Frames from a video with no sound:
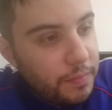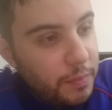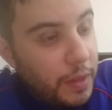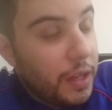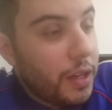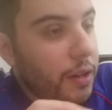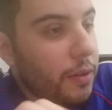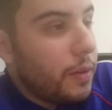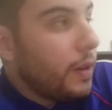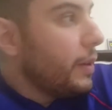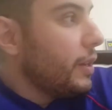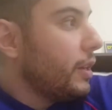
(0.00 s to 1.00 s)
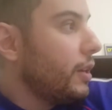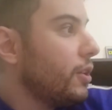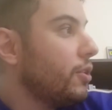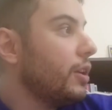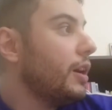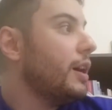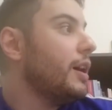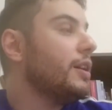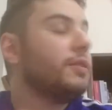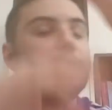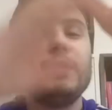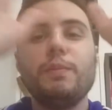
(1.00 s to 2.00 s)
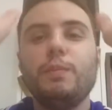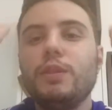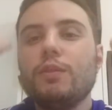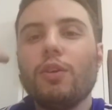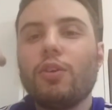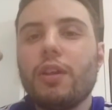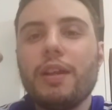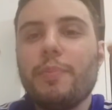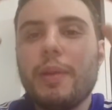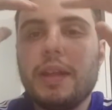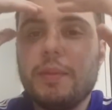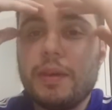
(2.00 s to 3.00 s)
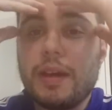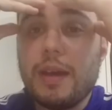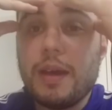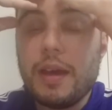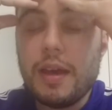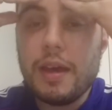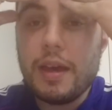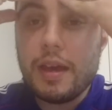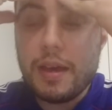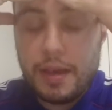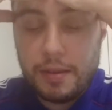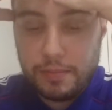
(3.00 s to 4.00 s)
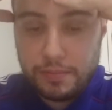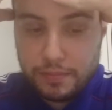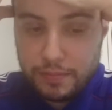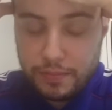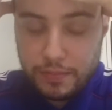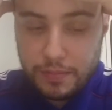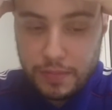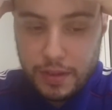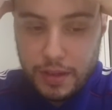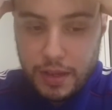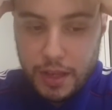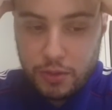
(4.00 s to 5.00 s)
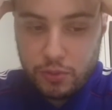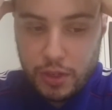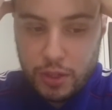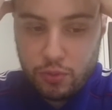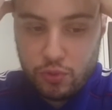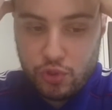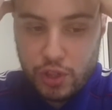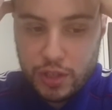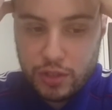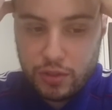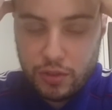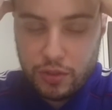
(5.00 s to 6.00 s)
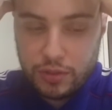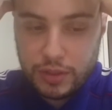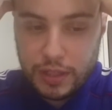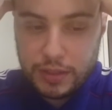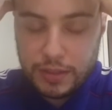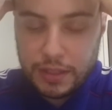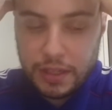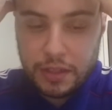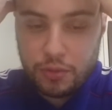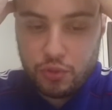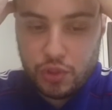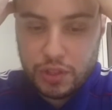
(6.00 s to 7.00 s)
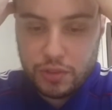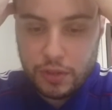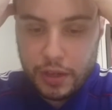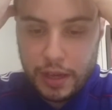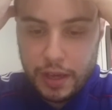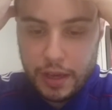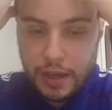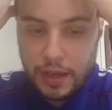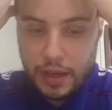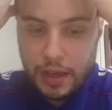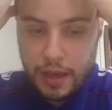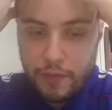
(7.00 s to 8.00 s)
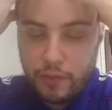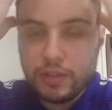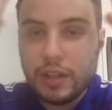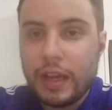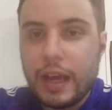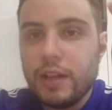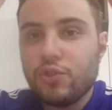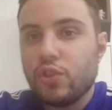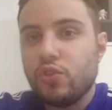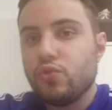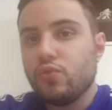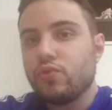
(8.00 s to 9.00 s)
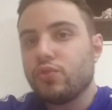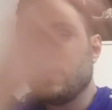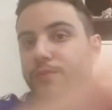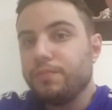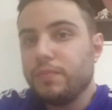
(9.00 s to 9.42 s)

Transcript: minchia eh, ancora mi, mi devo ancora riprendere perché è, è successo stasera è successo che a volte il calcio è ingiusto